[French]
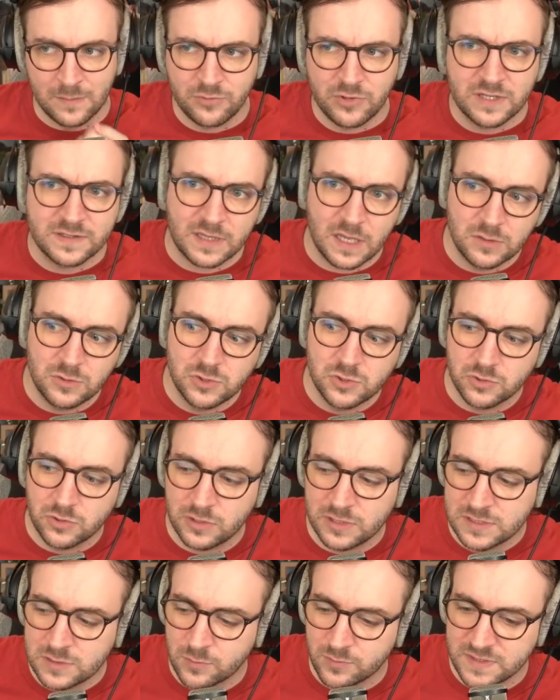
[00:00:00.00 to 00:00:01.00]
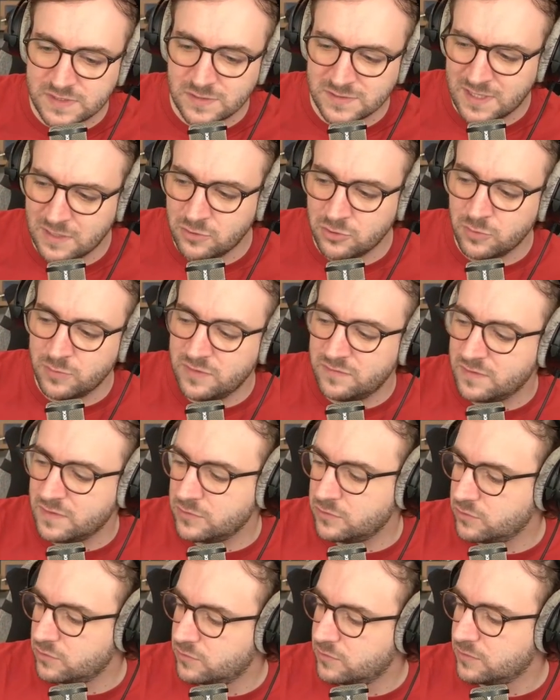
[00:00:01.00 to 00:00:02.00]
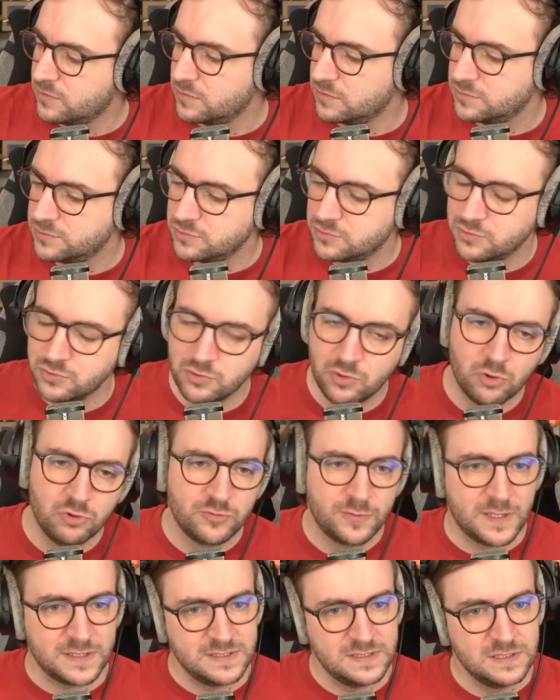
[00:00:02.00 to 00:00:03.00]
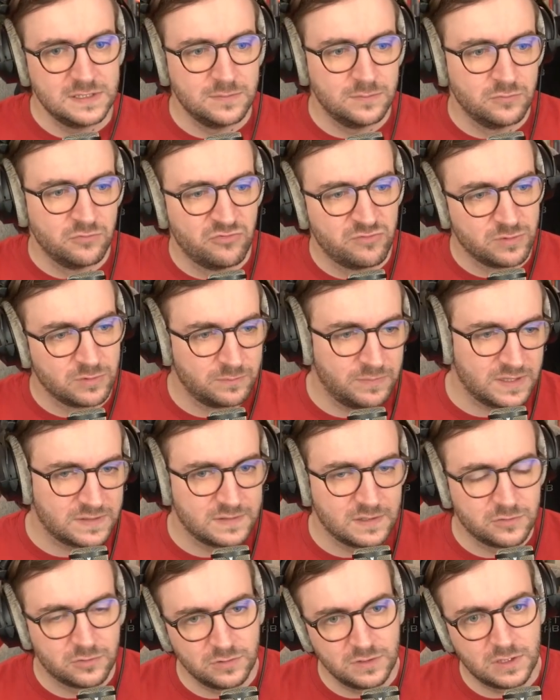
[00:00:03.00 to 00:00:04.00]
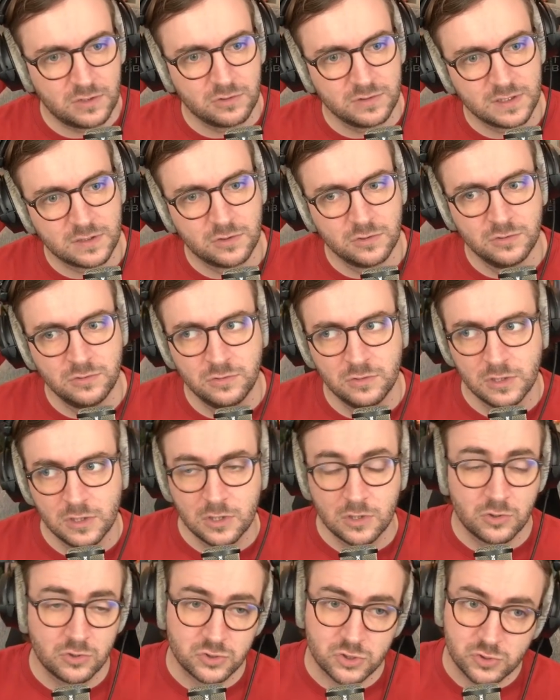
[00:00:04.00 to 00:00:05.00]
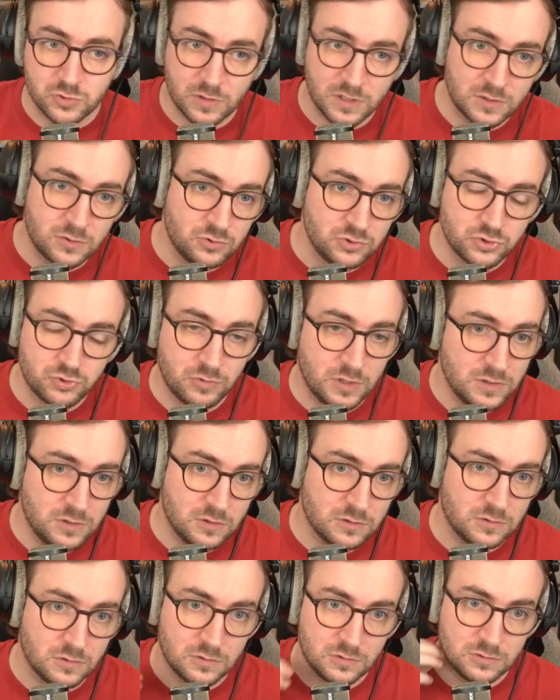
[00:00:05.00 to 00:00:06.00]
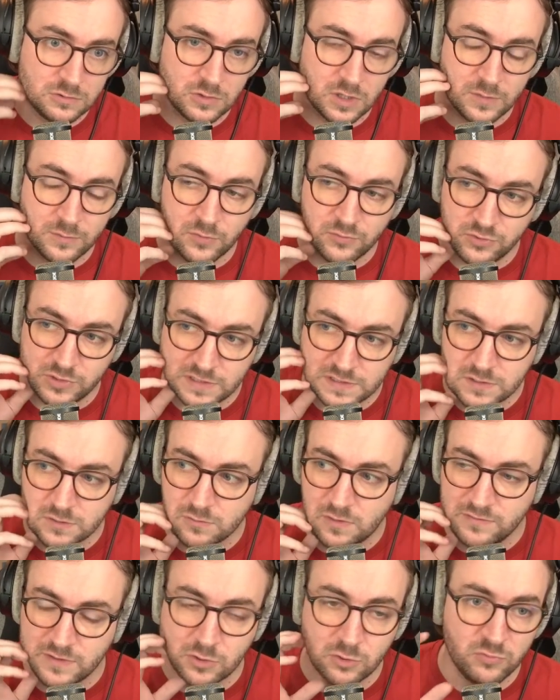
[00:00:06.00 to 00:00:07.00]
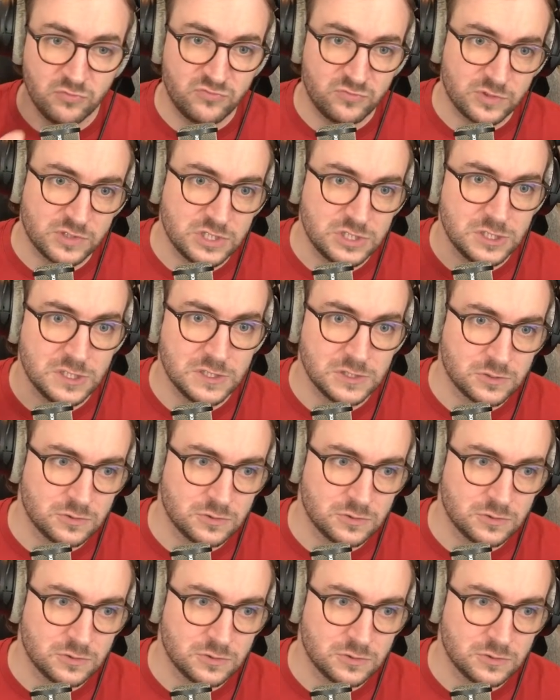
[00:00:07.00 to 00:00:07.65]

un peu la traduction dans l'élection présidentielle de 2022 d'une grosse partie des mouvements de plaques tectoniques qu'on a connus, que ce soit à gauche ou ailleurs dans, le, dans la population, avec le mouvement des Gilets